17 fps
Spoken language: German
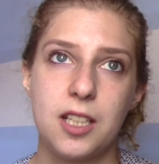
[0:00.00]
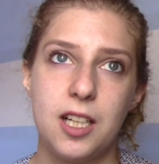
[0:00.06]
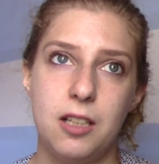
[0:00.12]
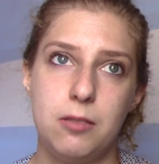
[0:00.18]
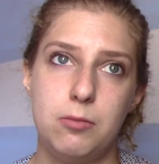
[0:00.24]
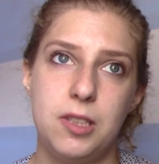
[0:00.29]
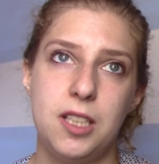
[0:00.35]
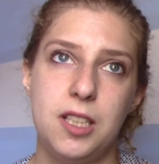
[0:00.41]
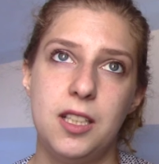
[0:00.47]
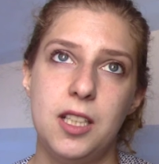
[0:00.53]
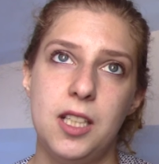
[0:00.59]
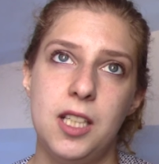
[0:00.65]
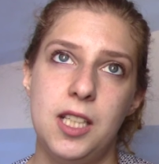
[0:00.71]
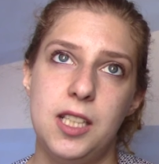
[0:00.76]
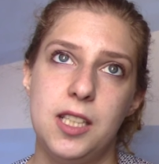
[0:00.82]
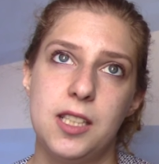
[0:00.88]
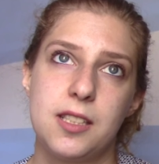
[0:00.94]
aber
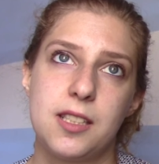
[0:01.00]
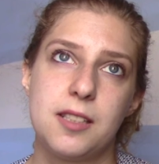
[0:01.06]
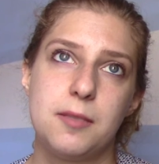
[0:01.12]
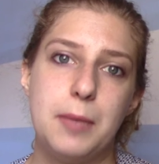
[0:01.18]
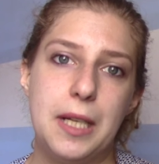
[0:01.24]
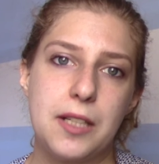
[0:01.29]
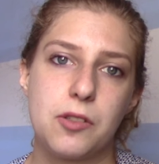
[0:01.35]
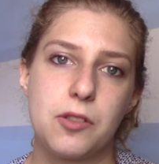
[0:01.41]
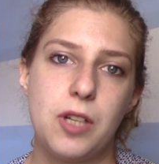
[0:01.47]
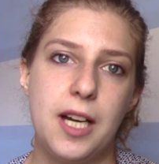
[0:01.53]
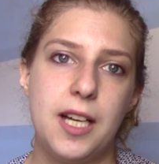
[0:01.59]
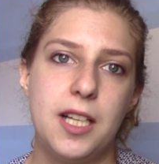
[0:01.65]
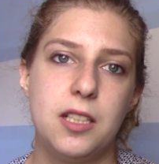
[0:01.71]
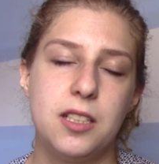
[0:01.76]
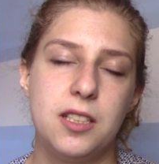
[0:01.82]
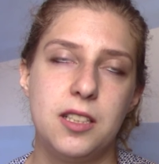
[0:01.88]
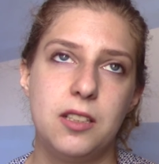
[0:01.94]
es ist mehr so
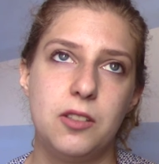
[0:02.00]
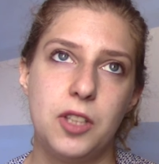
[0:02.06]
ein,